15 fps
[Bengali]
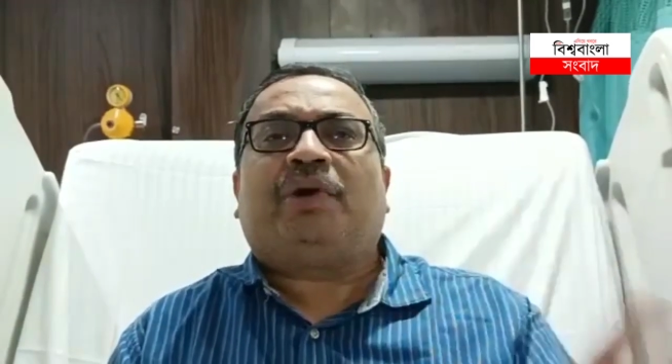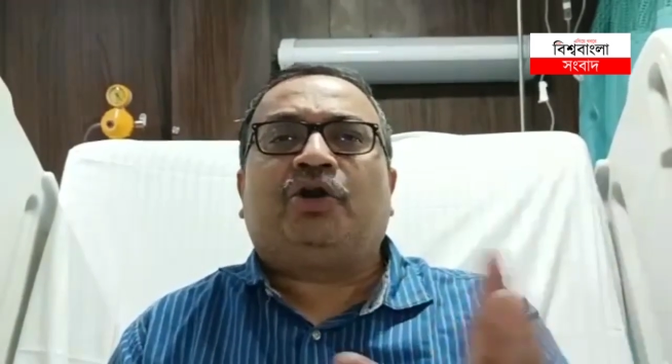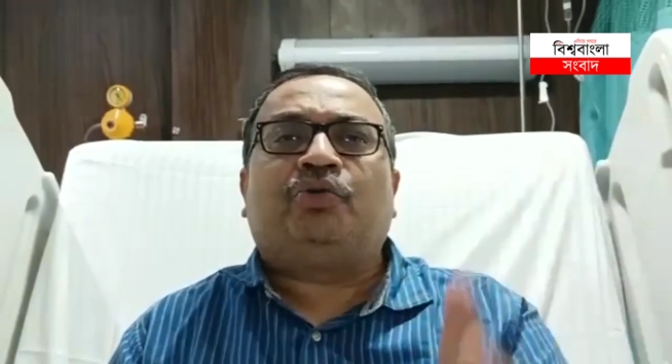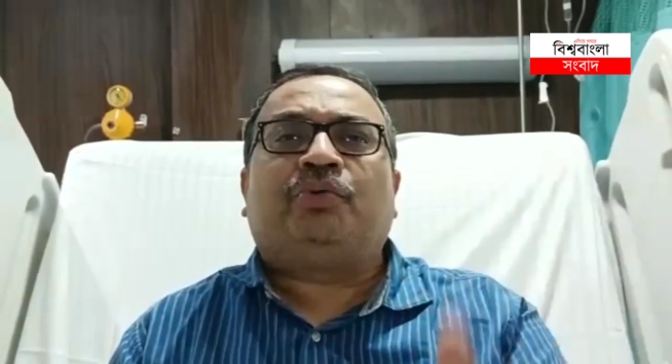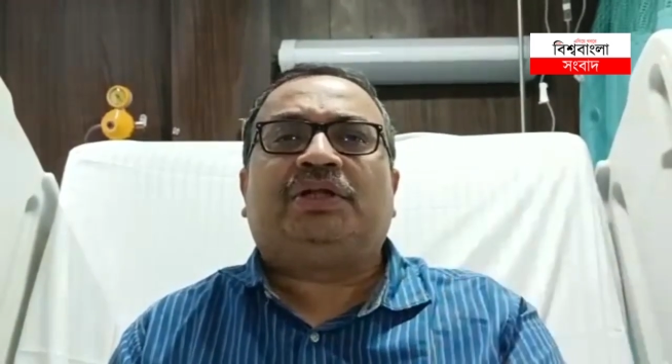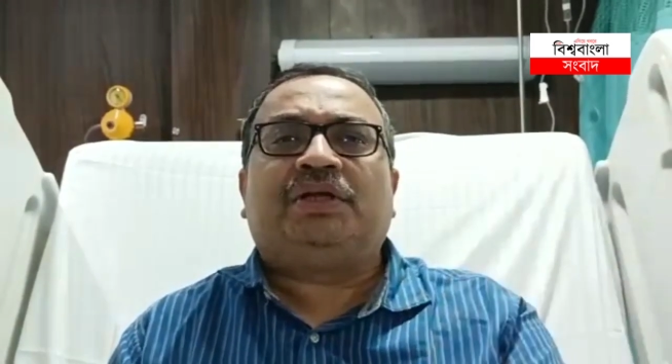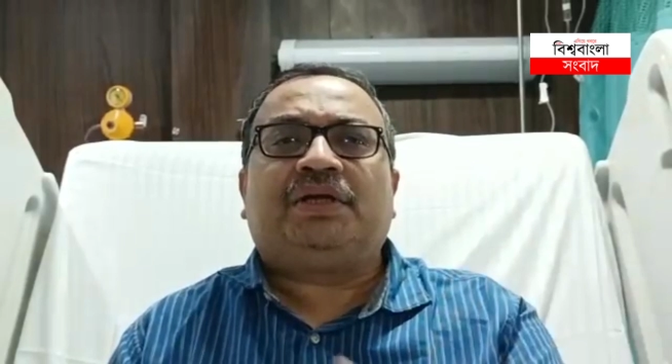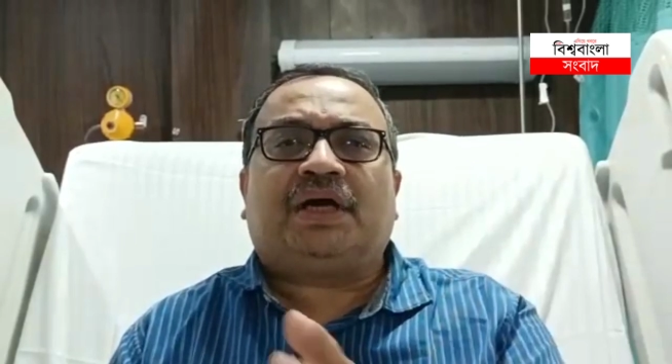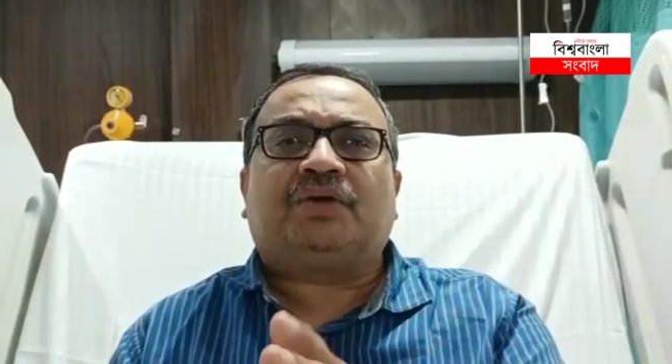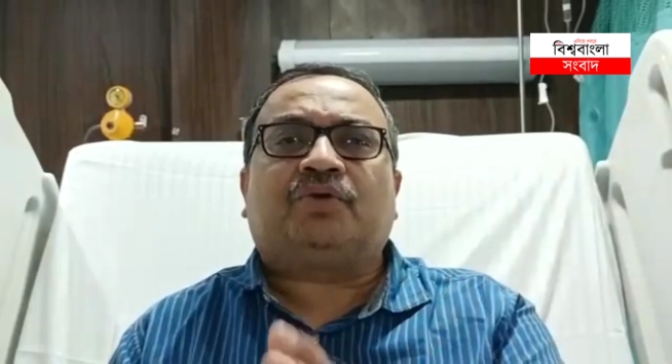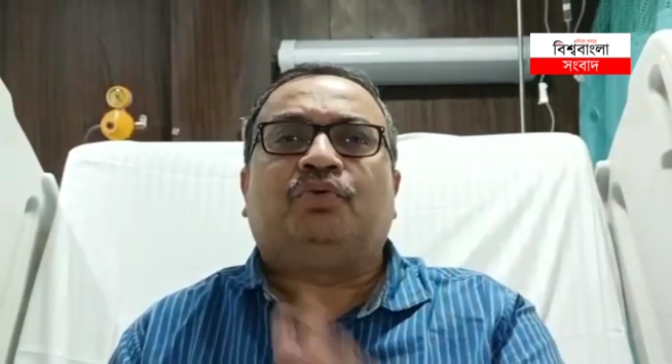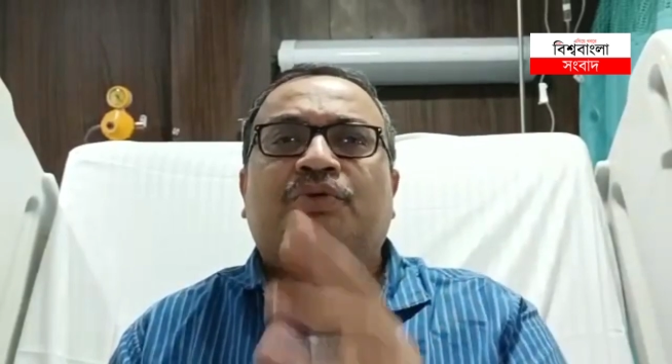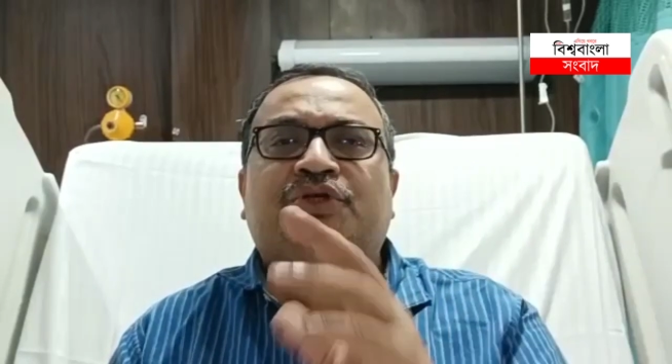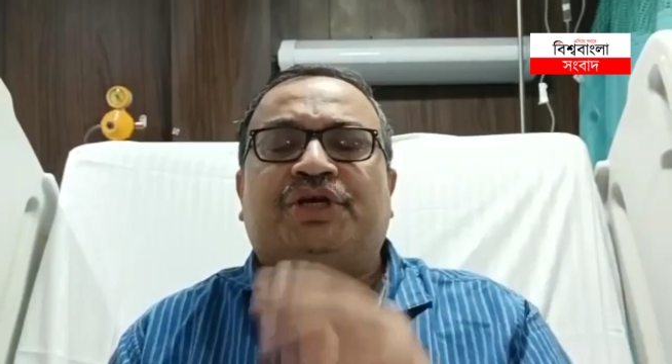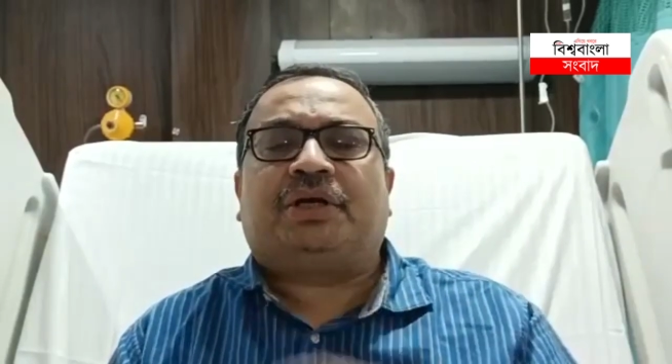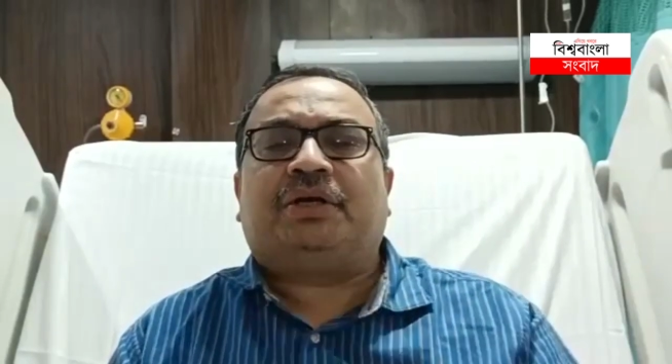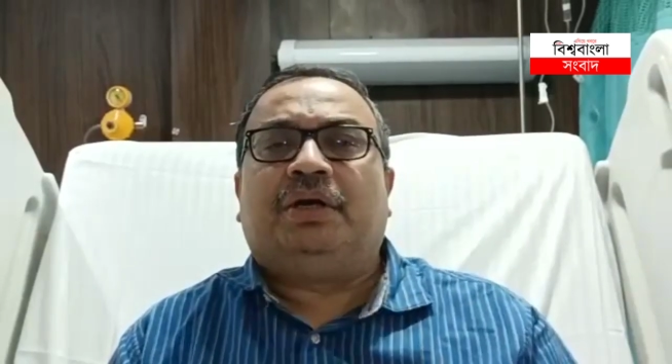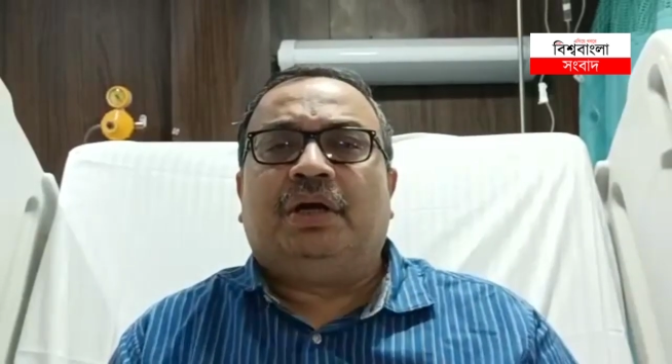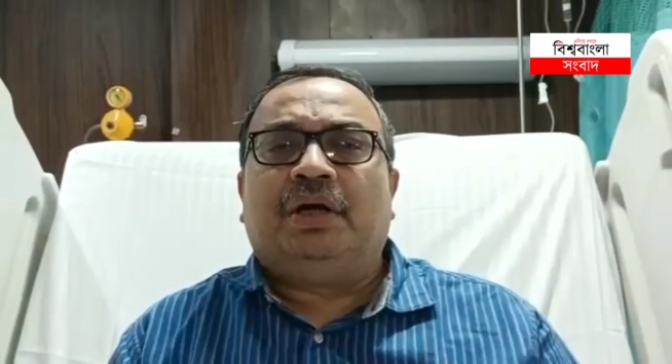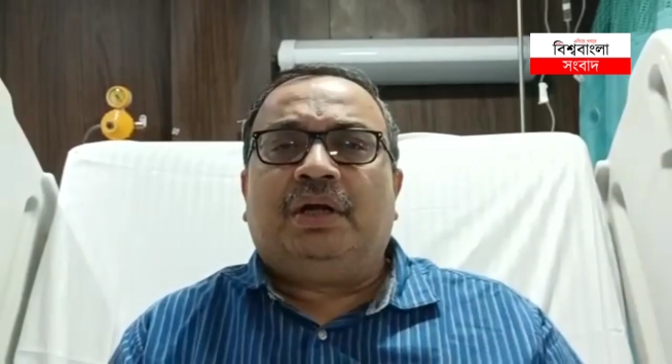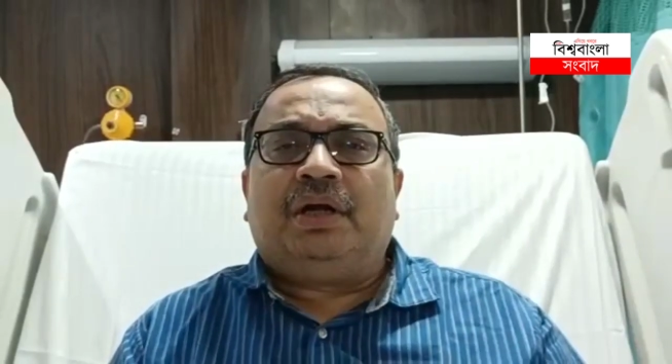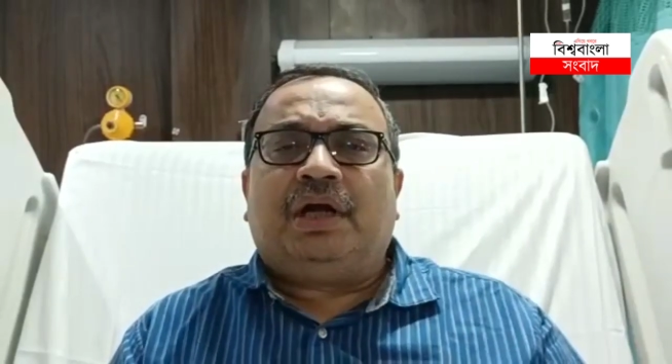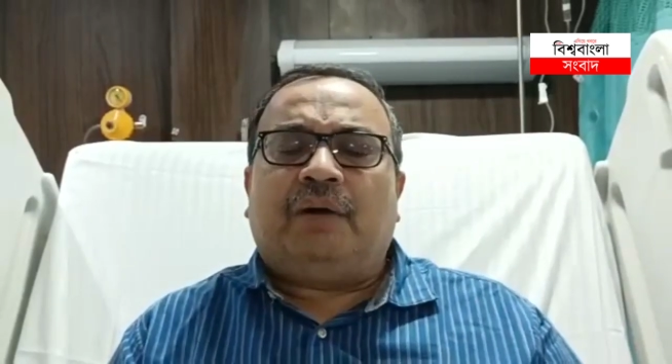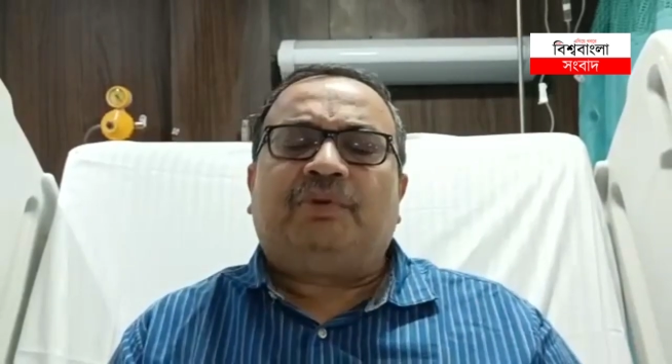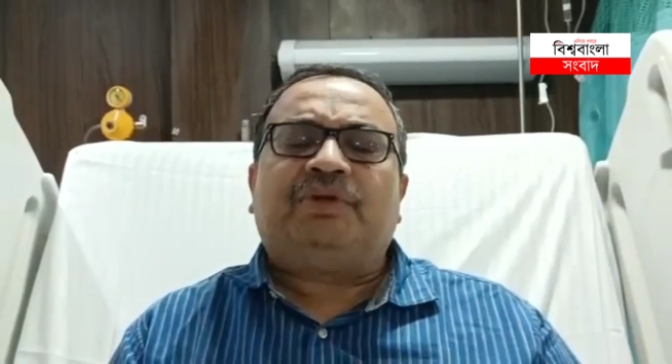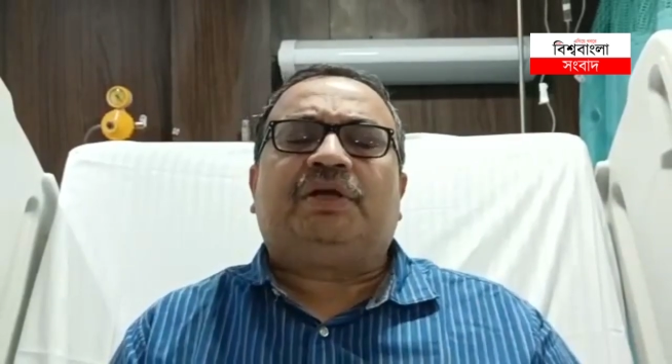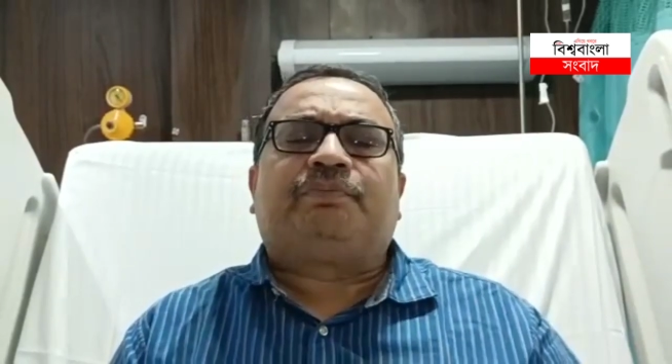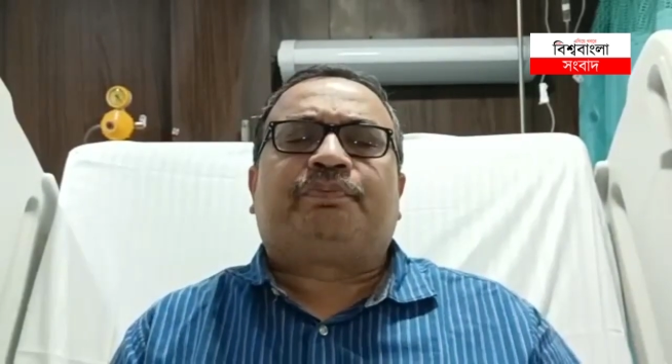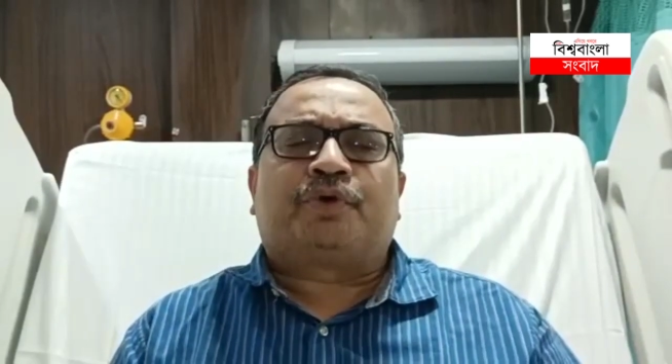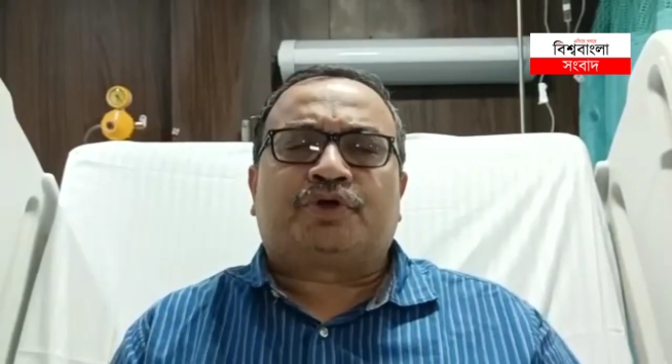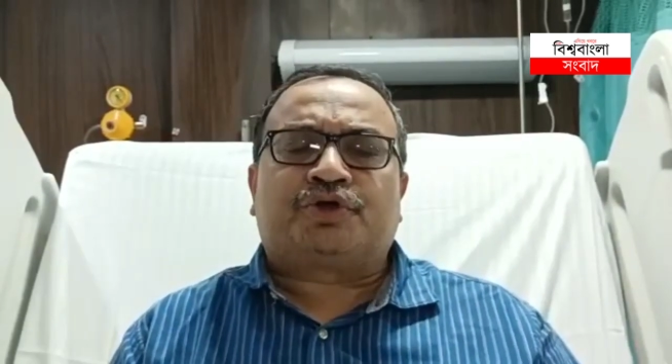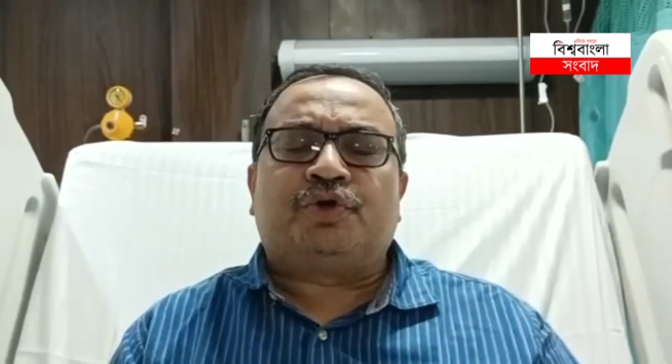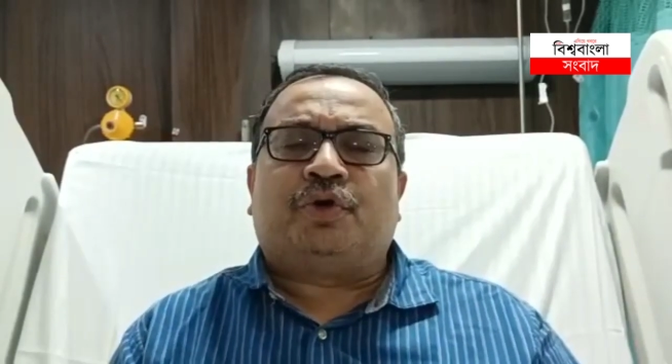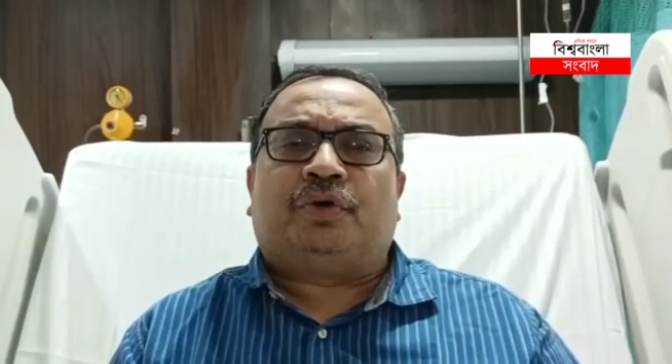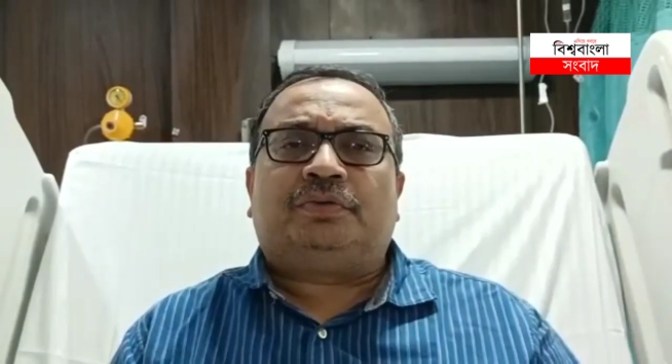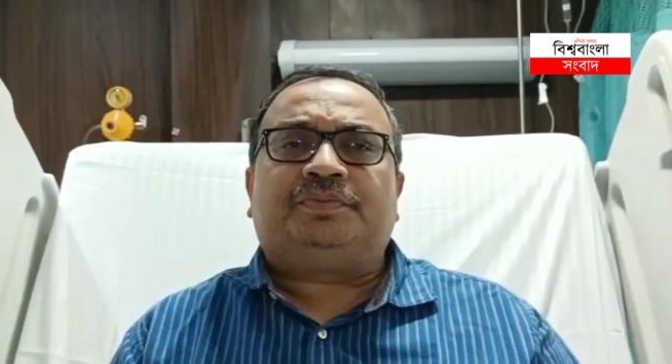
মানবাধিকার কমিশন আমাদের প্রশ্ন